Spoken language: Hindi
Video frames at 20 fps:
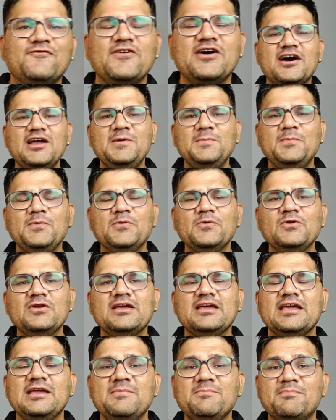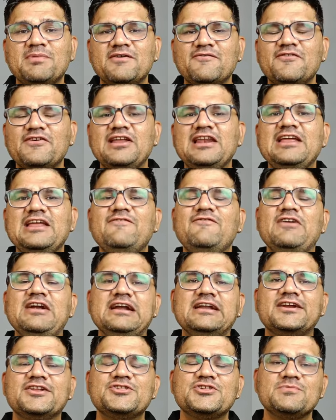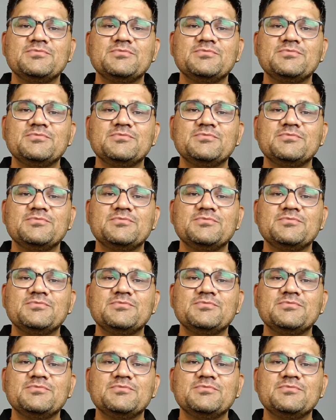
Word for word: वर्लपूल की बफेले फिल्टर